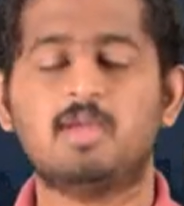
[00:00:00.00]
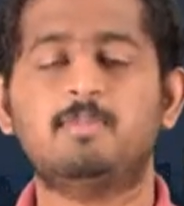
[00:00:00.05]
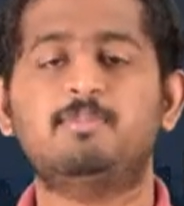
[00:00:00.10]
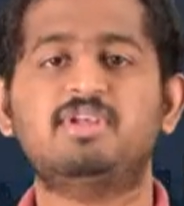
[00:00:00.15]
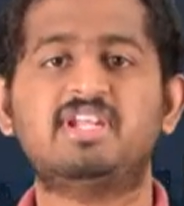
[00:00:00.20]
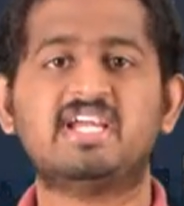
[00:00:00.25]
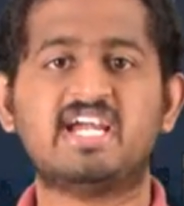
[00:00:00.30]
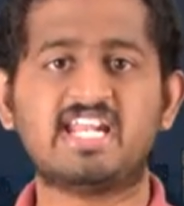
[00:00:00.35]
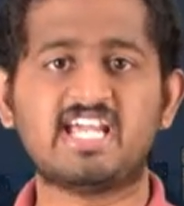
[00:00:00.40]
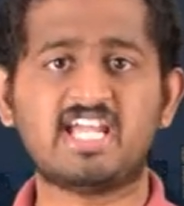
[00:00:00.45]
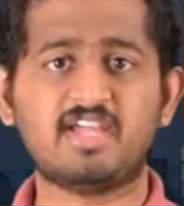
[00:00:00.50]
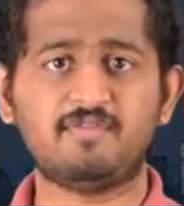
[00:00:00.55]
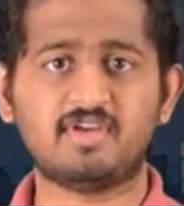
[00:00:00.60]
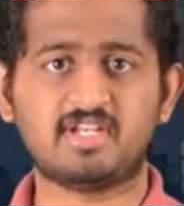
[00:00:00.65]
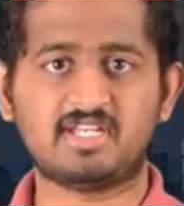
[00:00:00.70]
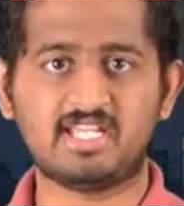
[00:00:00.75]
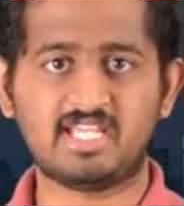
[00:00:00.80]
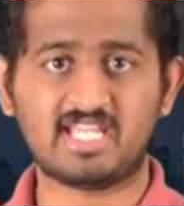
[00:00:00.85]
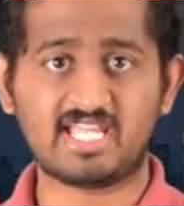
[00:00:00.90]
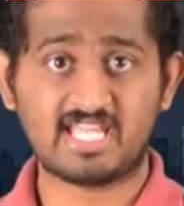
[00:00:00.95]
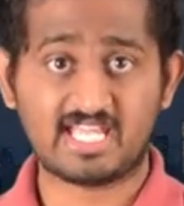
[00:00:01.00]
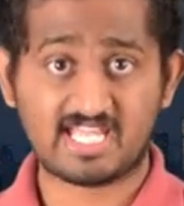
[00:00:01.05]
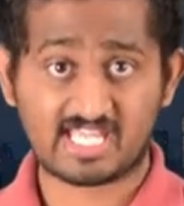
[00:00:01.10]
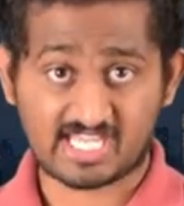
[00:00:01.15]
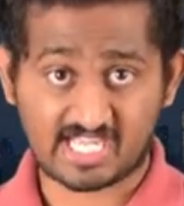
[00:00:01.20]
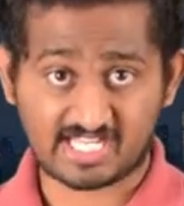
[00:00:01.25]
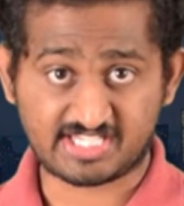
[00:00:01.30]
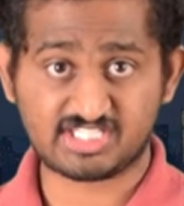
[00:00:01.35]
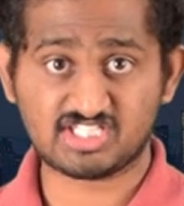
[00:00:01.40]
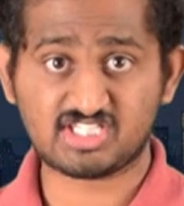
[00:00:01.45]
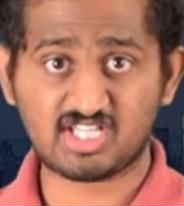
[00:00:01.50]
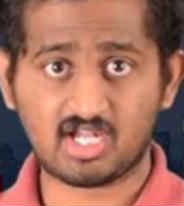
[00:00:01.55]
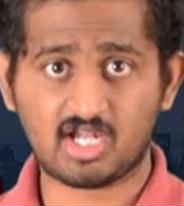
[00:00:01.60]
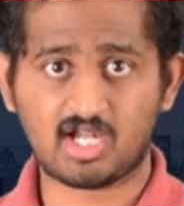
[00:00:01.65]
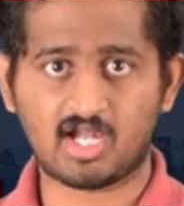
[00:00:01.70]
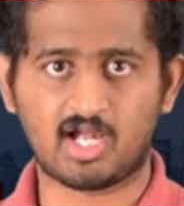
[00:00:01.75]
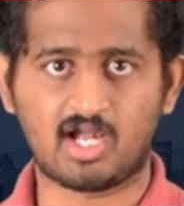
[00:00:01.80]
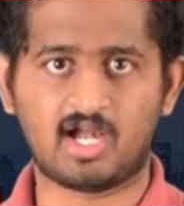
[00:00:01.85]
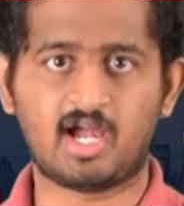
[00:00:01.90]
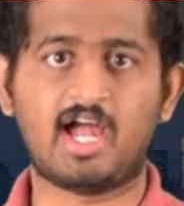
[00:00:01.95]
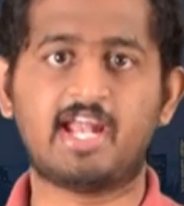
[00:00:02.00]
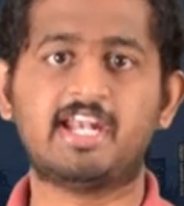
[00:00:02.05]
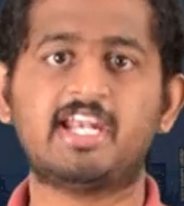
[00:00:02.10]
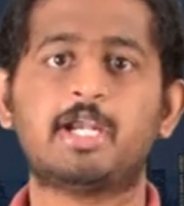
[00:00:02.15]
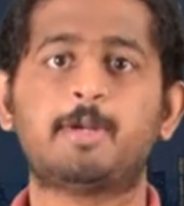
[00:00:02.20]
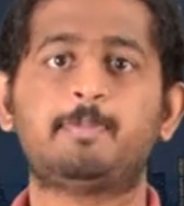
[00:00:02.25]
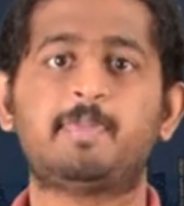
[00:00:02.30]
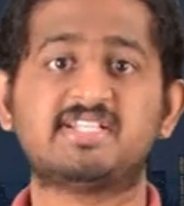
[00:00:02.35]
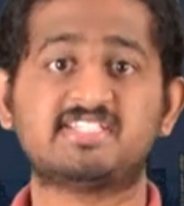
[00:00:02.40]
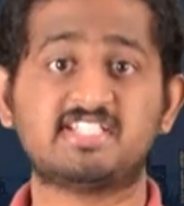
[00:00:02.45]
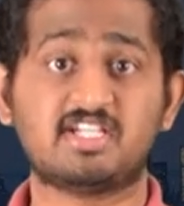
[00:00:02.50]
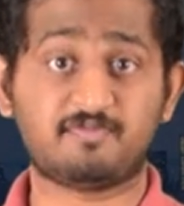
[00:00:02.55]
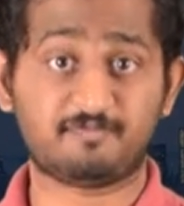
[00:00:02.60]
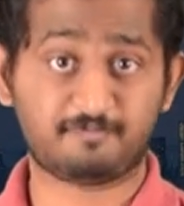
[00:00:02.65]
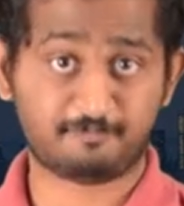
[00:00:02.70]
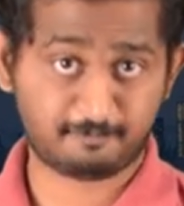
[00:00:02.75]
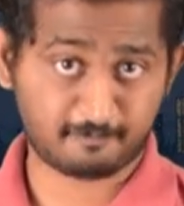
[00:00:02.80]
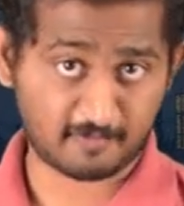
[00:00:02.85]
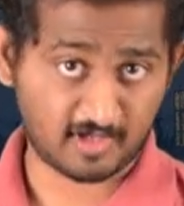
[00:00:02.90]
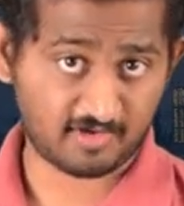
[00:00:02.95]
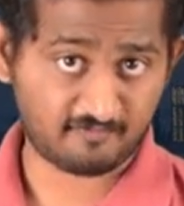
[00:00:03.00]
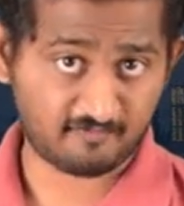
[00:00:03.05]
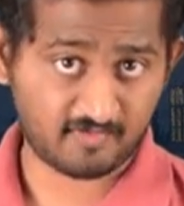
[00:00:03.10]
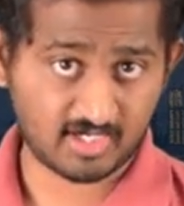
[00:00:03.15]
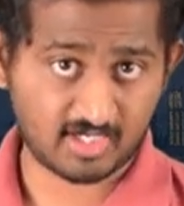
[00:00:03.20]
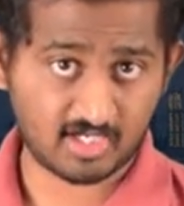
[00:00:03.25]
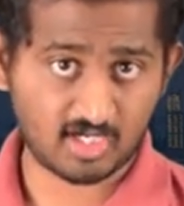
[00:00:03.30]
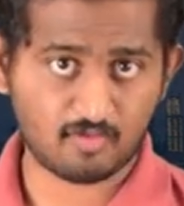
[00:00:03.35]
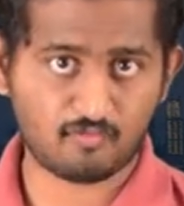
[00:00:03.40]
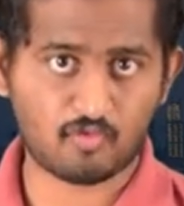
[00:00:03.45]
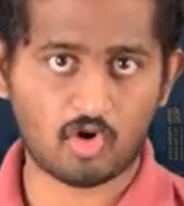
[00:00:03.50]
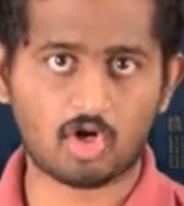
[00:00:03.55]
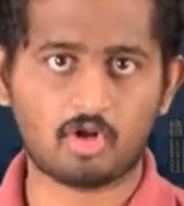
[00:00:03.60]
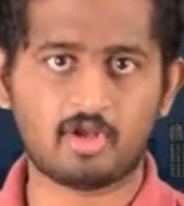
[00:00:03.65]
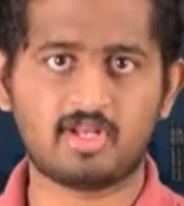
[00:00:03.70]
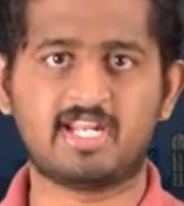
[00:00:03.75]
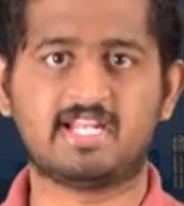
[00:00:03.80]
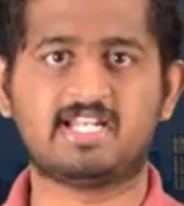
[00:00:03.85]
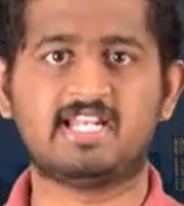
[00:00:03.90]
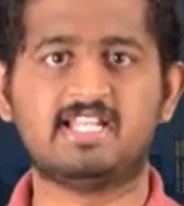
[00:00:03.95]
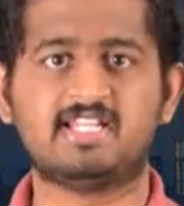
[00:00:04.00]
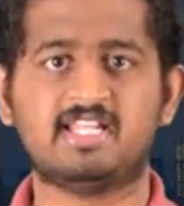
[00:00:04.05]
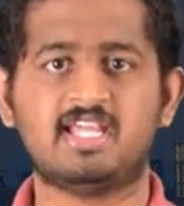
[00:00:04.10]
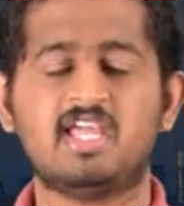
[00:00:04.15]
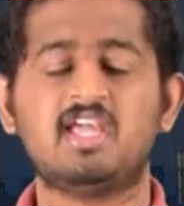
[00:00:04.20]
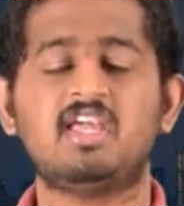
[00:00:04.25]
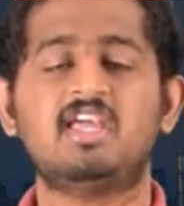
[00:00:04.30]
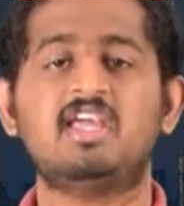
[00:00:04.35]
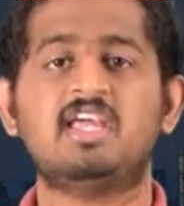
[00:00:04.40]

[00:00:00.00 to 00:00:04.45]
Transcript: మీరు కనుక వీటిని ఖచ్చితంగా హండ్రెడ్ పర్సెంట్ పర్ఫెక్ట్గా ఫాలో అయినట్లయితే